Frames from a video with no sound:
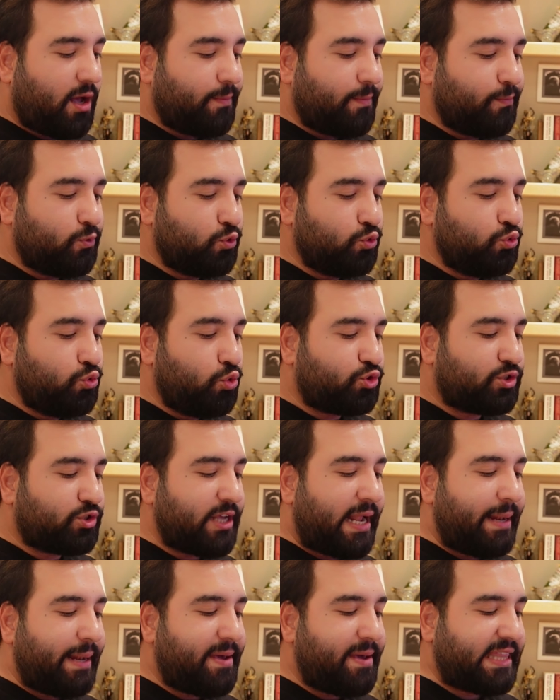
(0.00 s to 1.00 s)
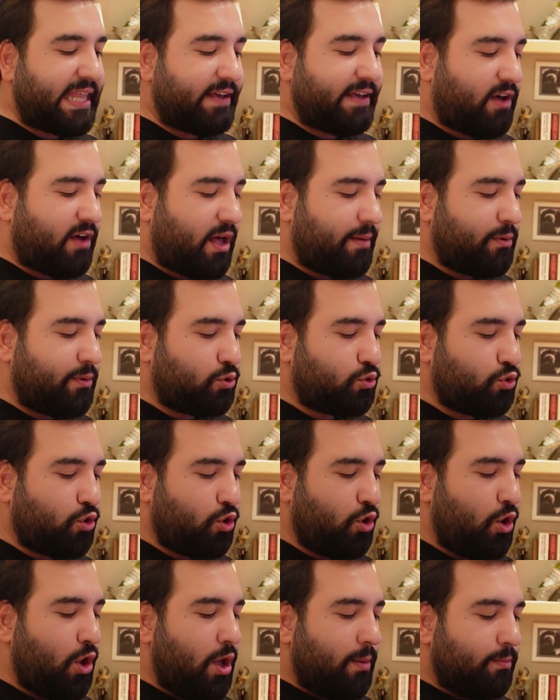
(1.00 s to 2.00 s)
bu yükselmeye devam ediyor.
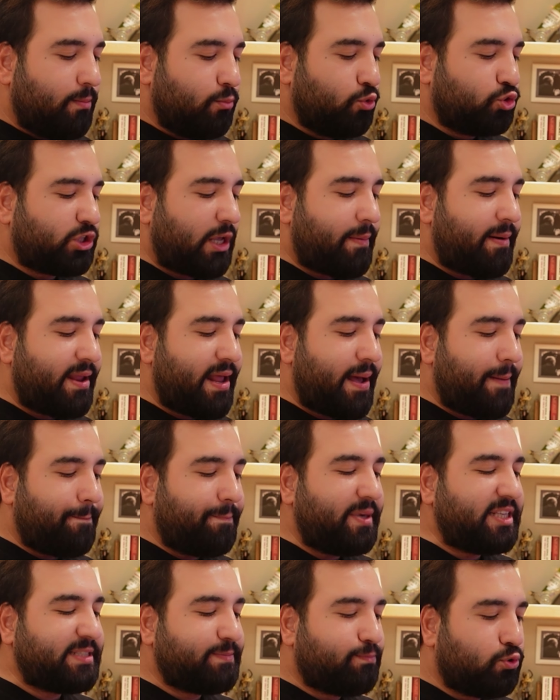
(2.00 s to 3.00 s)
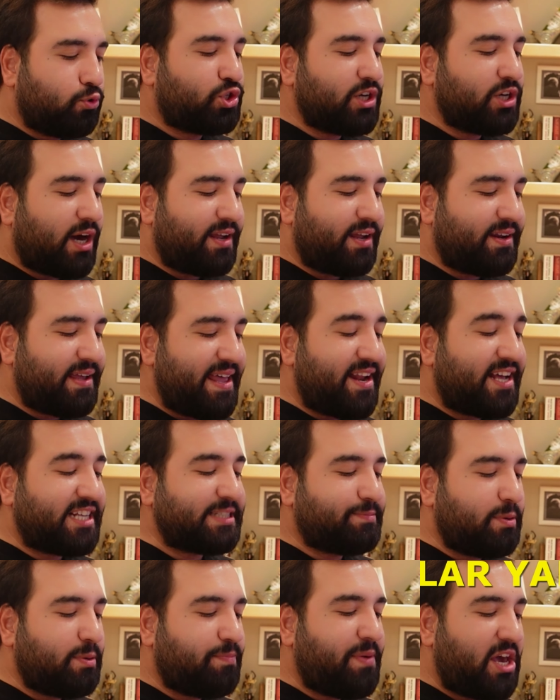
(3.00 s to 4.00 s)
Muhtemelen biz bu karı en
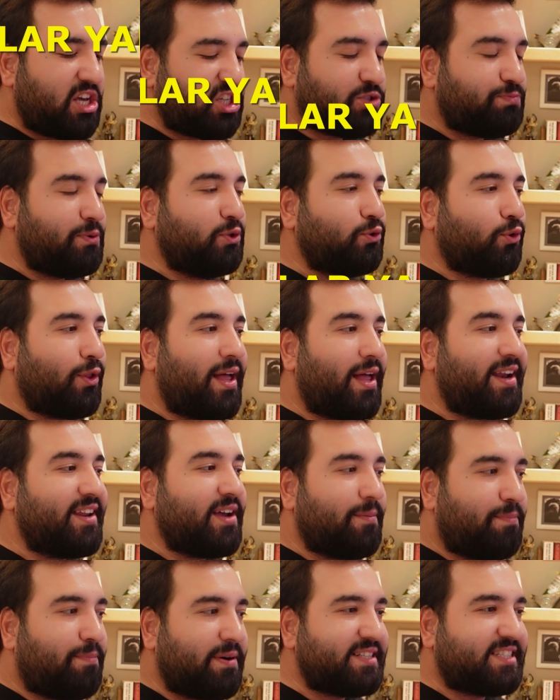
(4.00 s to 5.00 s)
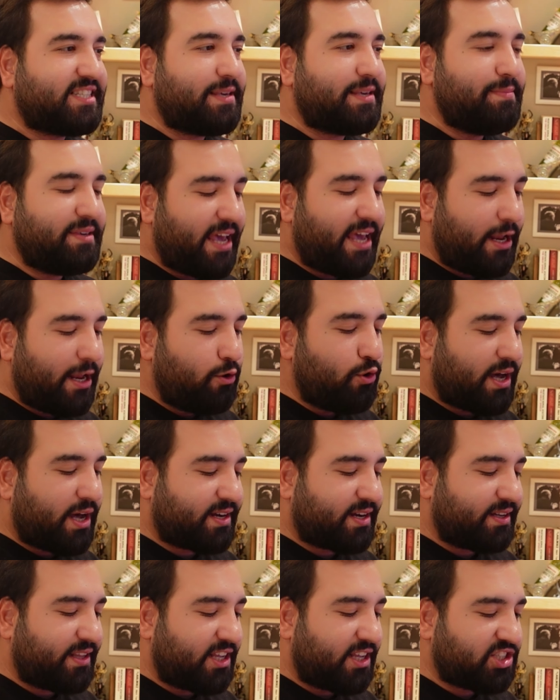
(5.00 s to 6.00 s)
az bir 5000 dolar yaparız gibi geliyor
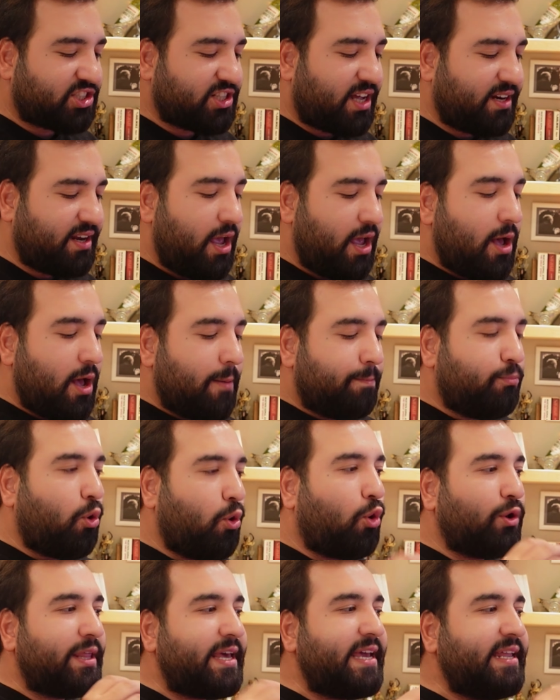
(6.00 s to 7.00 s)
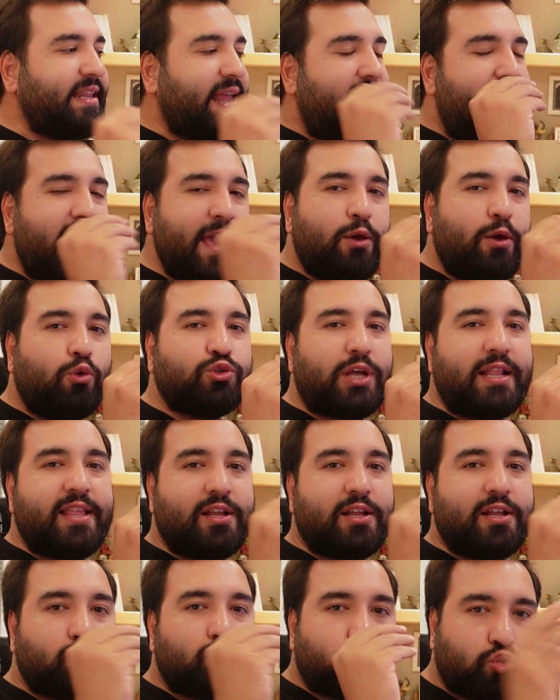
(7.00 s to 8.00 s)
arkadaşlar. Bu olayın en güzel
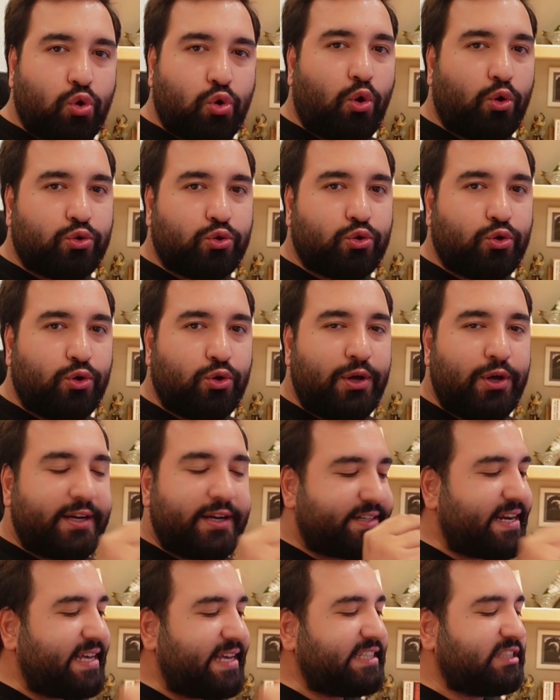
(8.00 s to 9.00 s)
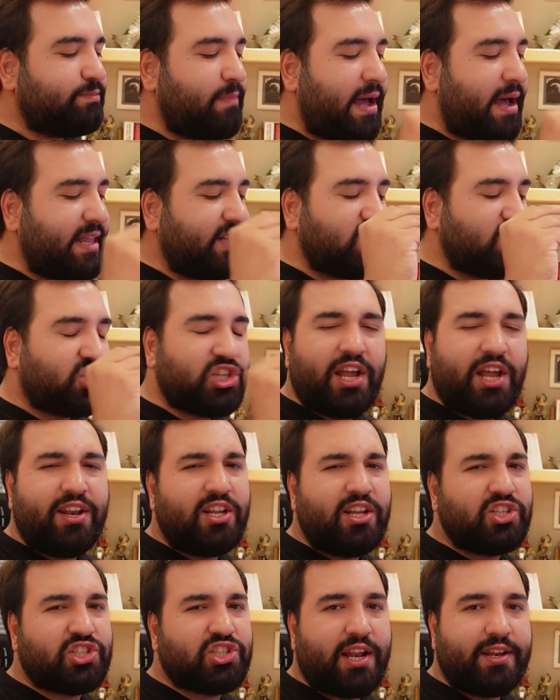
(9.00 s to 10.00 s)
yanı şu oldu. Resmen
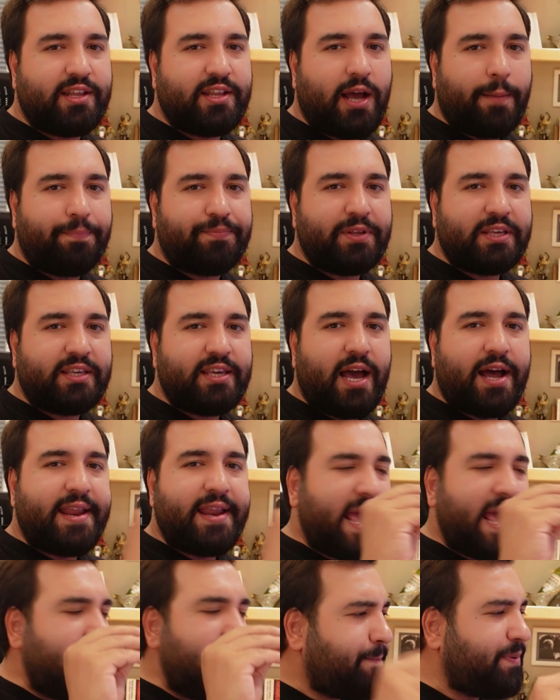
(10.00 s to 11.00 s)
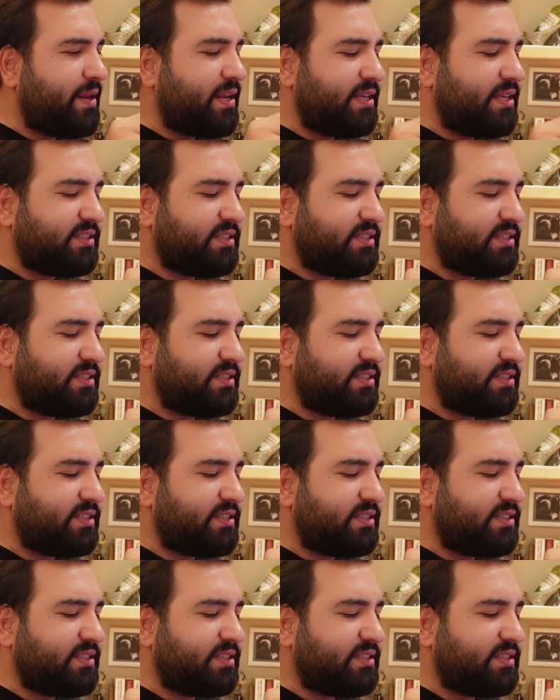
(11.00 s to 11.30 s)
canlı canlı yaptık. Yani hepiniz